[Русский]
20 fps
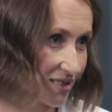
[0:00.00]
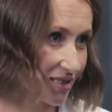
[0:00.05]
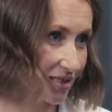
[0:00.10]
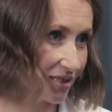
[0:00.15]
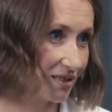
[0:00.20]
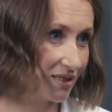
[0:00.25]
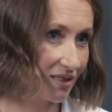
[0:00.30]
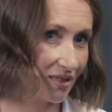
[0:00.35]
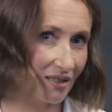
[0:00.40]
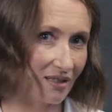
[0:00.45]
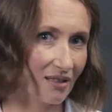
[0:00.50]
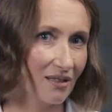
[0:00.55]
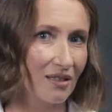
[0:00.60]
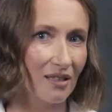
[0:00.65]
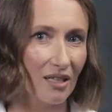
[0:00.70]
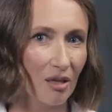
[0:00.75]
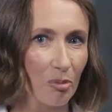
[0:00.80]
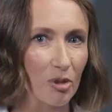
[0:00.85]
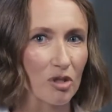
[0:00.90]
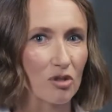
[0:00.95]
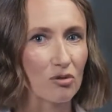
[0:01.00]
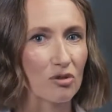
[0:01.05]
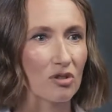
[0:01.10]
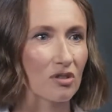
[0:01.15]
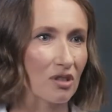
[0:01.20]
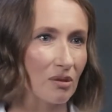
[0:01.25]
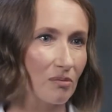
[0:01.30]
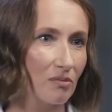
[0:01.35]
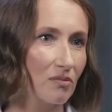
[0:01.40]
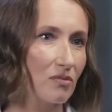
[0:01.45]
сын, и я, по
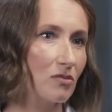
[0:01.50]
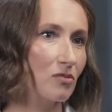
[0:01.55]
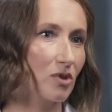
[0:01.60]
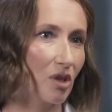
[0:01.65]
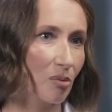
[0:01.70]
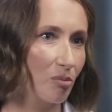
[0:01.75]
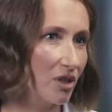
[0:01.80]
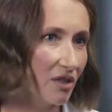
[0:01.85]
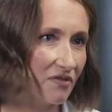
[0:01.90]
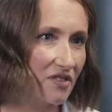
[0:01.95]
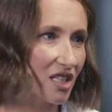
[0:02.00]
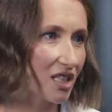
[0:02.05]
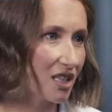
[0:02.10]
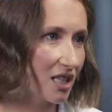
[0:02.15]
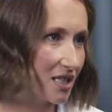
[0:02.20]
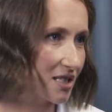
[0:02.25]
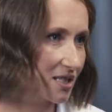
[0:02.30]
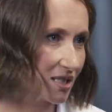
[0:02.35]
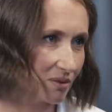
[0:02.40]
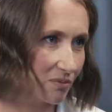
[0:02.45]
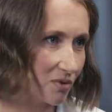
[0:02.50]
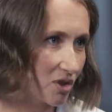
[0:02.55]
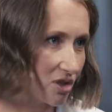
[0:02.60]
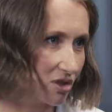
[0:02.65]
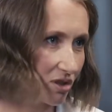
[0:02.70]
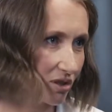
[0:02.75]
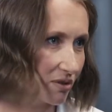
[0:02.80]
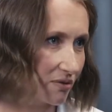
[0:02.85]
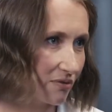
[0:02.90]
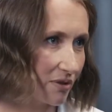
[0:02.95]
сути, там, ну, я была в декрете там
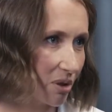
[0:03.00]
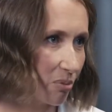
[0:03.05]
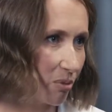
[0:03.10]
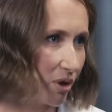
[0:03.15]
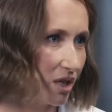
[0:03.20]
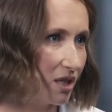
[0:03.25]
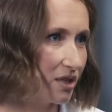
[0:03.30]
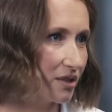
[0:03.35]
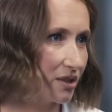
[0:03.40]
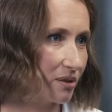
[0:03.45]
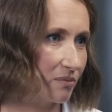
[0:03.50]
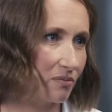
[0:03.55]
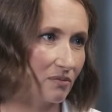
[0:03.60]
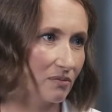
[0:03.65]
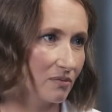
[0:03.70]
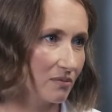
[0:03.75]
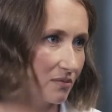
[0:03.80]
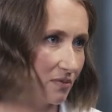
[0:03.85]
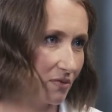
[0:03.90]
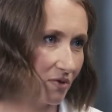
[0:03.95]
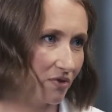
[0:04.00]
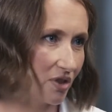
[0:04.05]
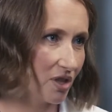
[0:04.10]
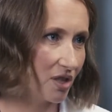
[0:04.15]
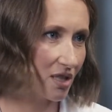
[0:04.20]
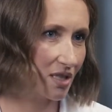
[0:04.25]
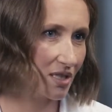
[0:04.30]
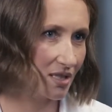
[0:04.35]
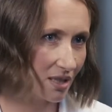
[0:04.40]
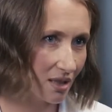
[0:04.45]
чисто формально, там,
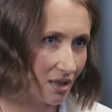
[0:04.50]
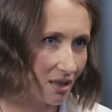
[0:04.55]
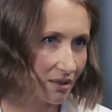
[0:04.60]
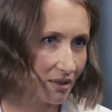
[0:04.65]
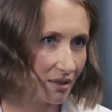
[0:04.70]
две недели,